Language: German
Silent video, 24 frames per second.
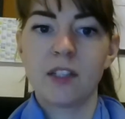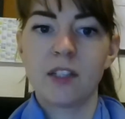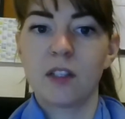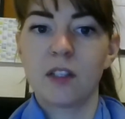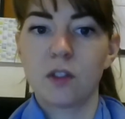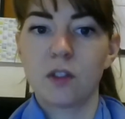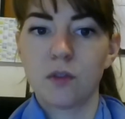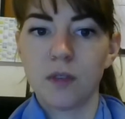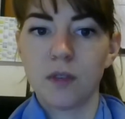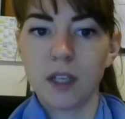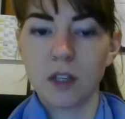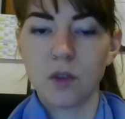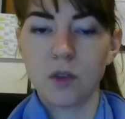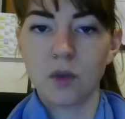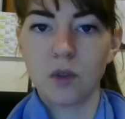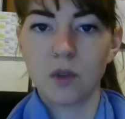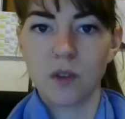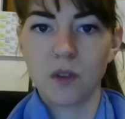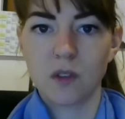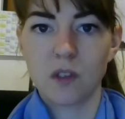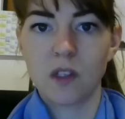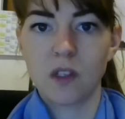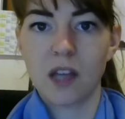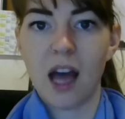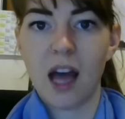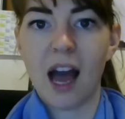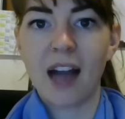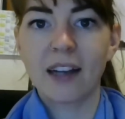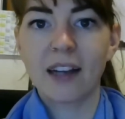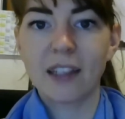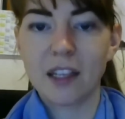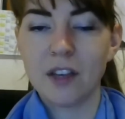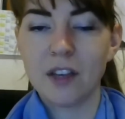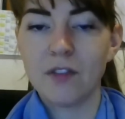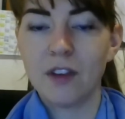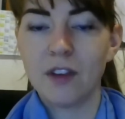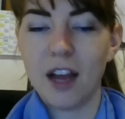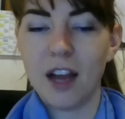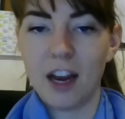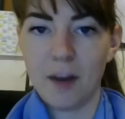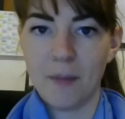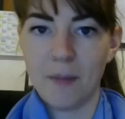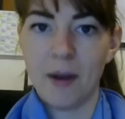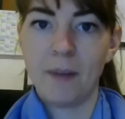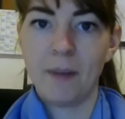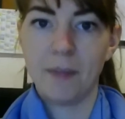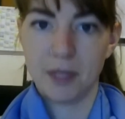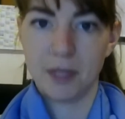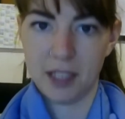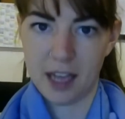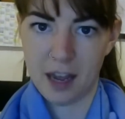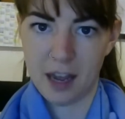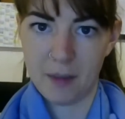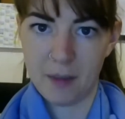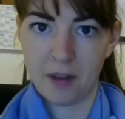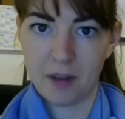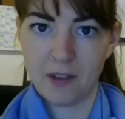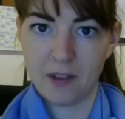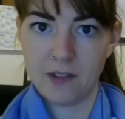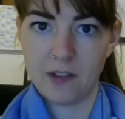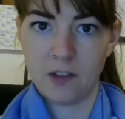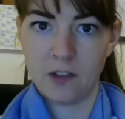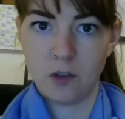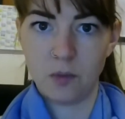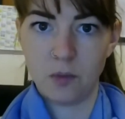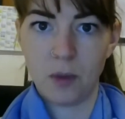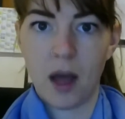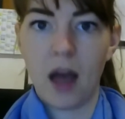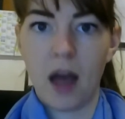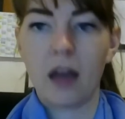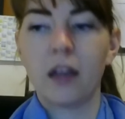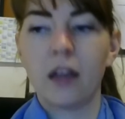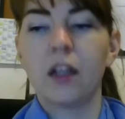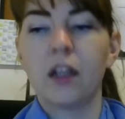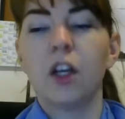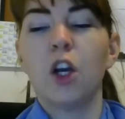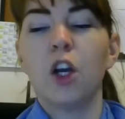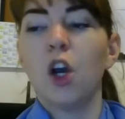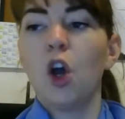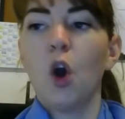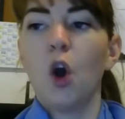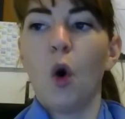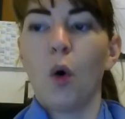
Also, dass du wirklich so dieses aktive Element mit reinbringst in die Sprache.